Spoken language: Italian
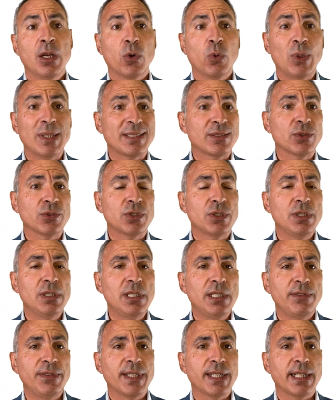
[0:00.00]
Questo
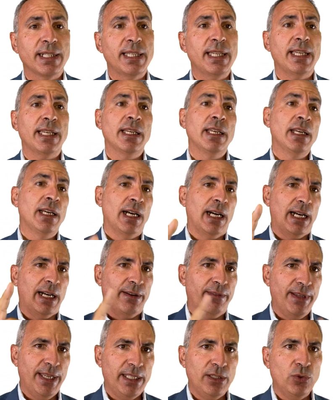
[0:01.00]
significa che,
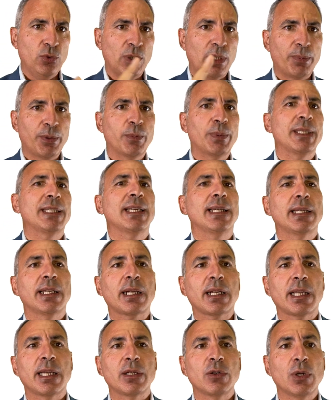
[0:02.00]
avendo una proprietà in
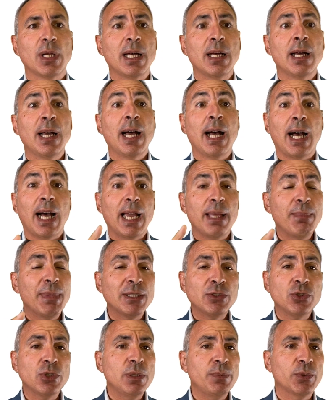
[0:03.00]
regola, hai
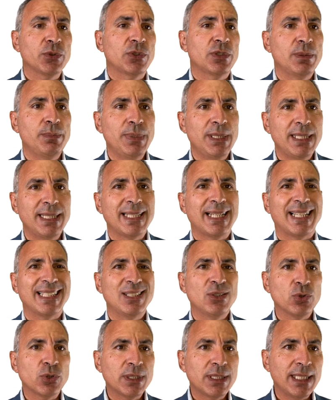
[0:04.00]
maggiori possibilità
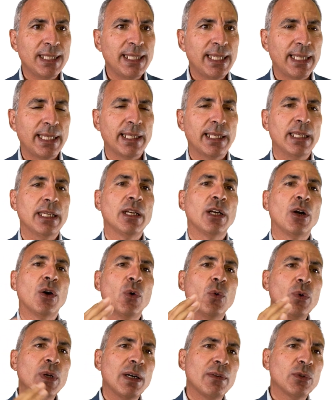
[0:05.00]
di ottenere
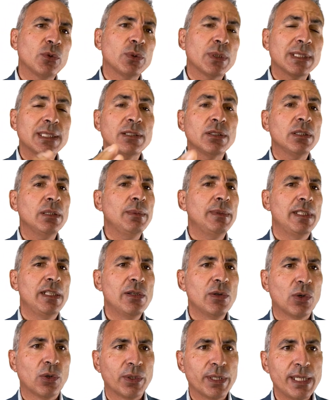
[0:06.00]
una valutazione
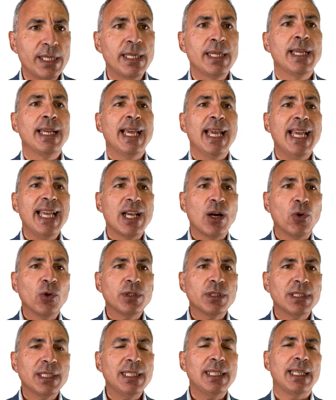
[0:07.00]
migliore e
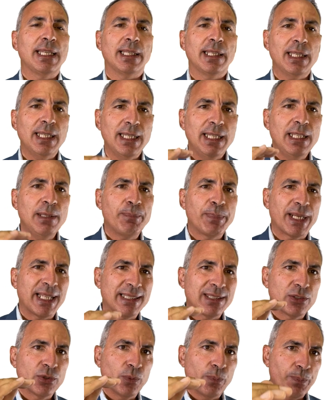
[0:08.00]
ottenere il
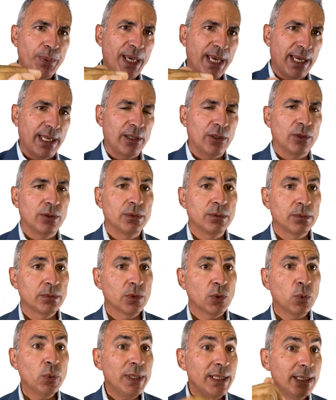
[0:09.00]
prezzo pieno,
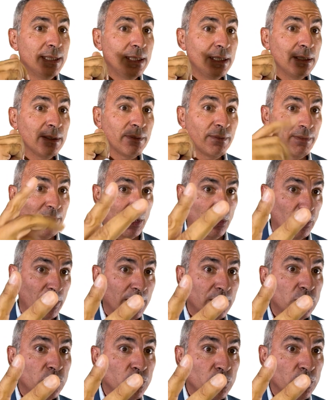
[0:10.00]
quindi valore
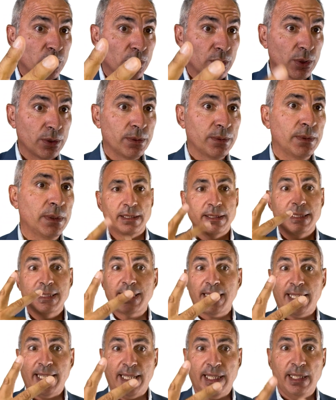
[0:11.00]
aggiunto.
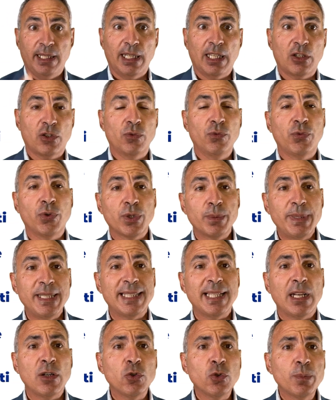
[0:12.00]
3. La
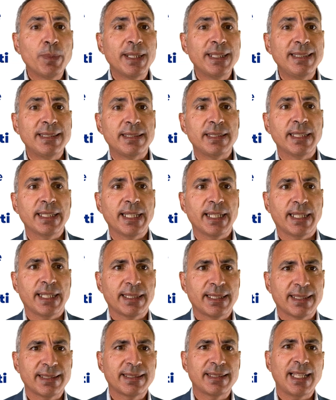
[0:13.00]
conformità urbanistica e
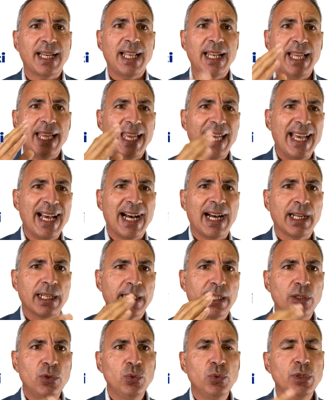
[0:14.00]
catastale è
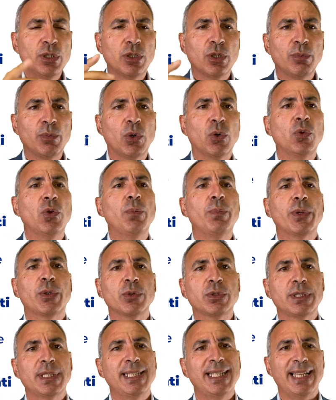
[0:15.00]
anche l'unico modo per
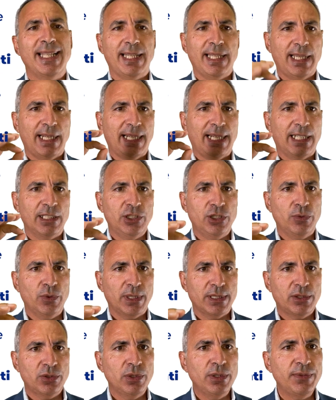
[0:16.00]
ottenere
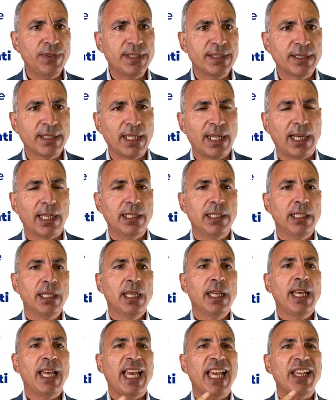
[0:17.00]
agevolazioni fiscali
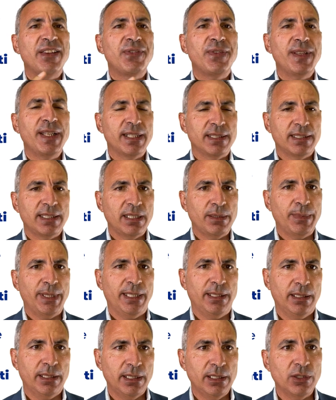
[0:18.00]
e
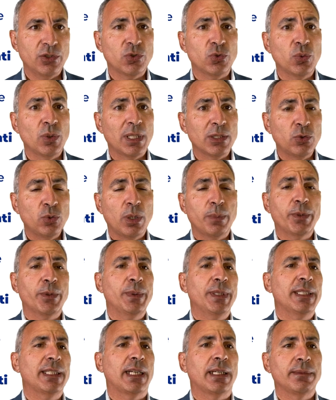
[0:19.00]
finanziamenti sulla tua
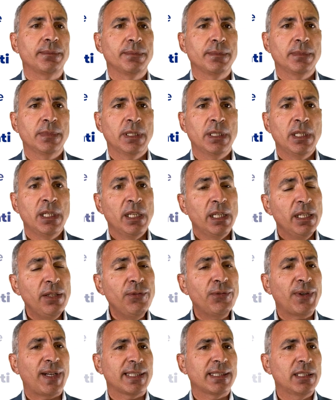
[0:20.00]
proprietà.
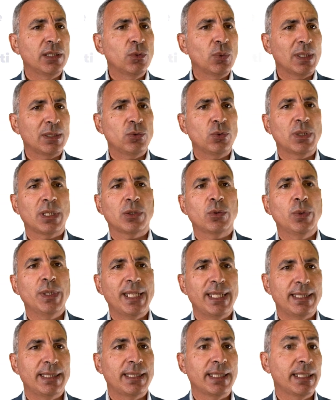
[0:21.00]
Infatti, quando un
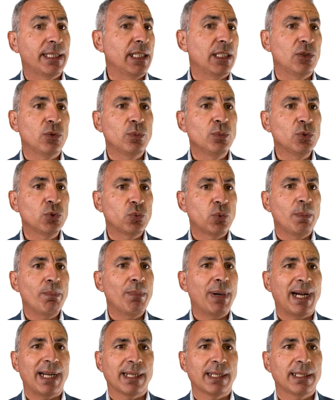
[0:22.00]
acquirente chiede un mutuo in
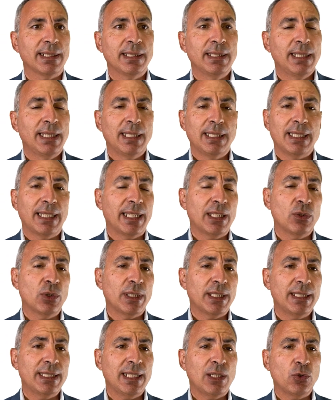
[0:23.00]
banca, la
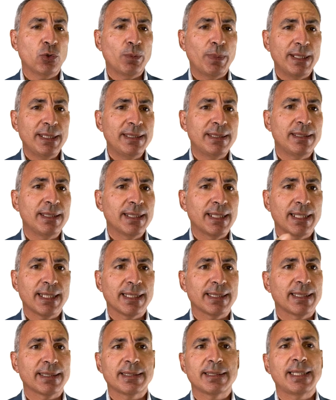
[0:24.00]
regolarità urbanistica e
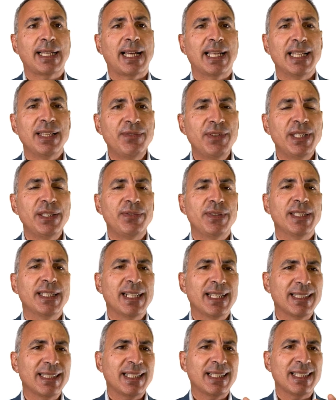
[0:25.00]
catastale è
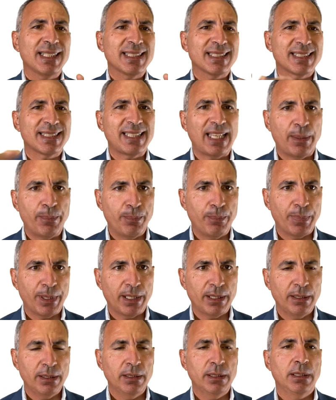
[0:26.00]
verificata
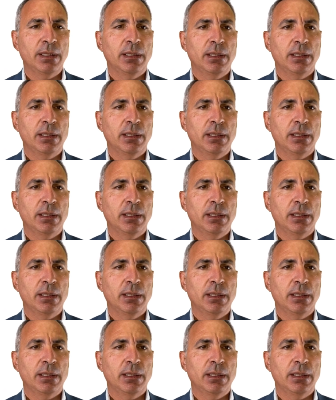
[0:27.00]
sempre.